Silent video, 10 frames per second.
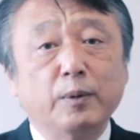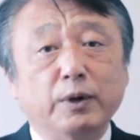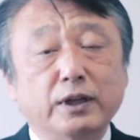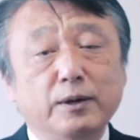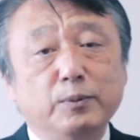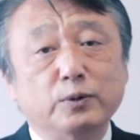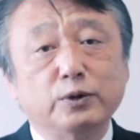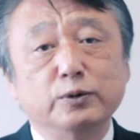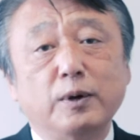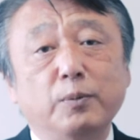またもう
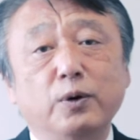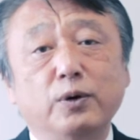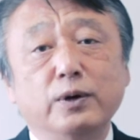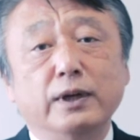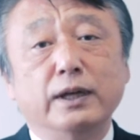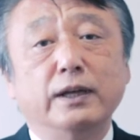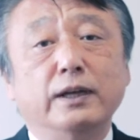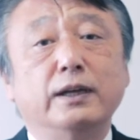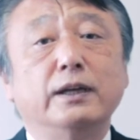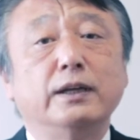車も、
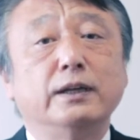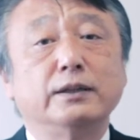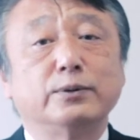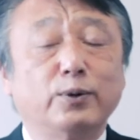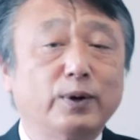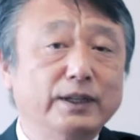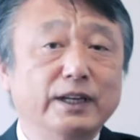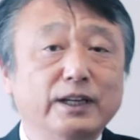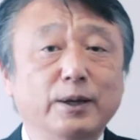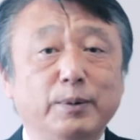えー、そこが
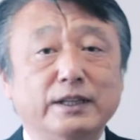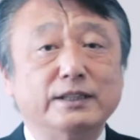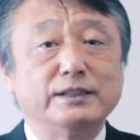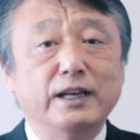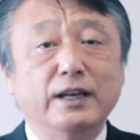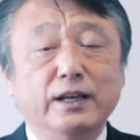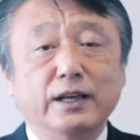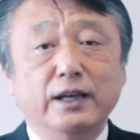できればですね、